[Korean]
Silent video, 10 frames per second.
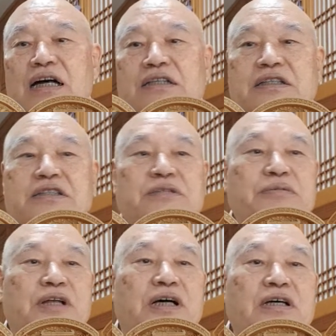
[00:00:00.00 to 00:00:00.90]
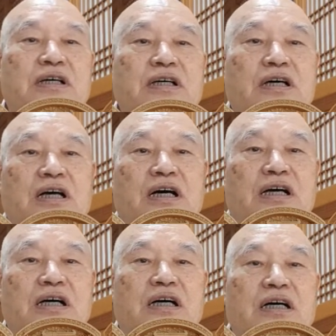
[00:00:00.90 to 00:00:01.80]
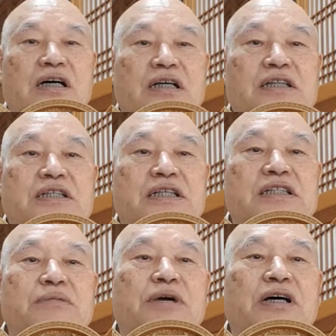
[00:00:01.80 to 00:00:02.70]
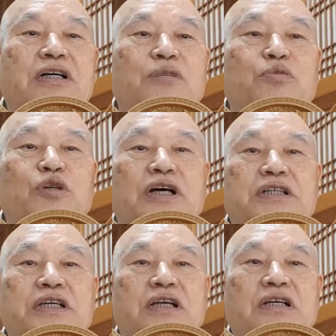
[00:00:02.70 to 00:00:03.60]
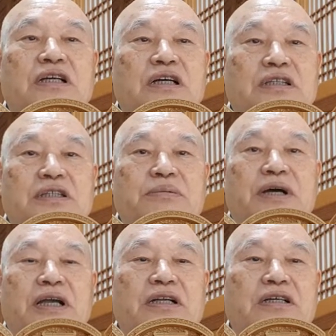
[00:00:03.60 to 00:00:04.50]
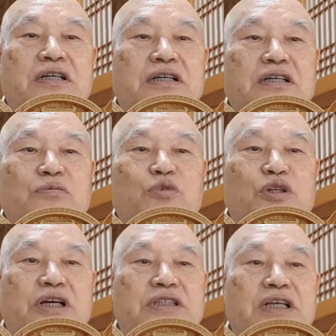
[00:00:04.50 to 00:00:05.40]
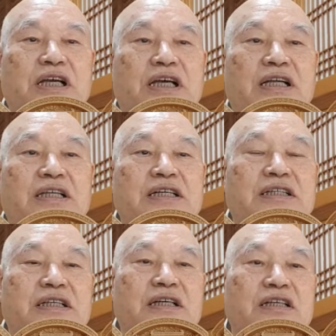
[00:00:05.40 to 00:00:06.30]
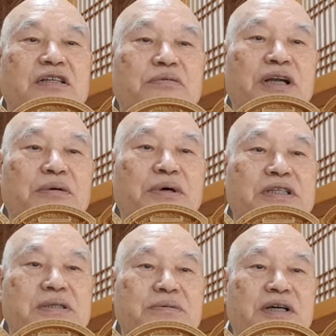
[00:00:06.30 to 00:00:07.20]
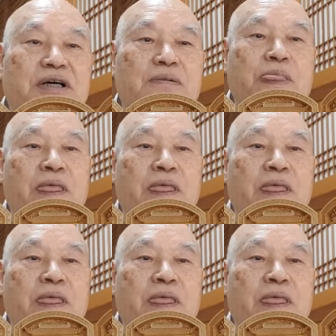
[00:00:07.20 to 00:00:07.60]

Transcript: 그렇습니다. 어, 일체 시방의 불가사의, 시방에는 불가사의 한 일들이 얼마나 많습니까?